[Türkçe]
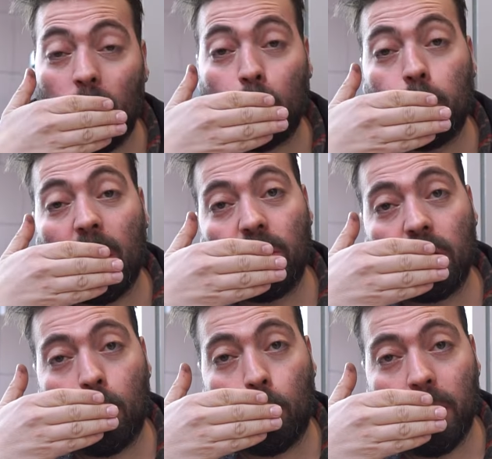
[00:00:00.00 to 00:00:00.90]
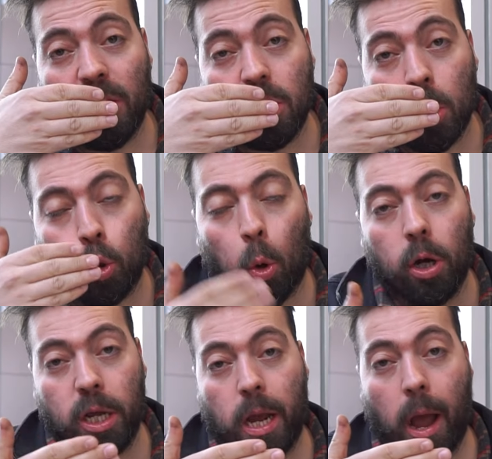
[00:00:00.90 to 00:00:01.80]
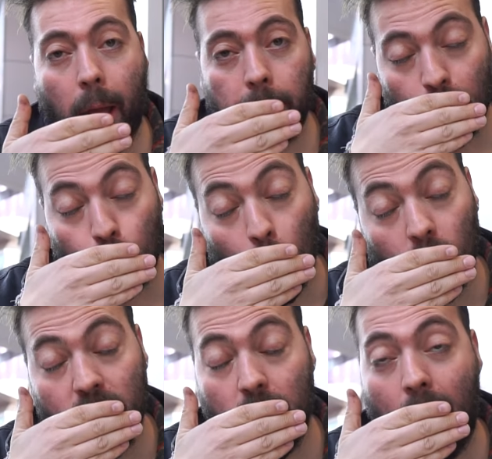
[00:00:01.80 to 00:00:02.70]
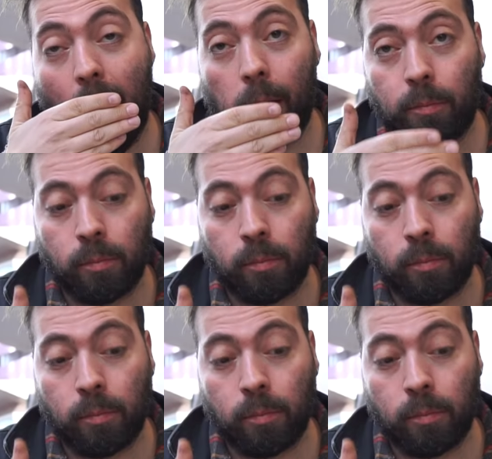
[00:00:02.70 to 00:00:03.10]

Ve kullandıkları domates de çok iyi ya. Çok iyi ya.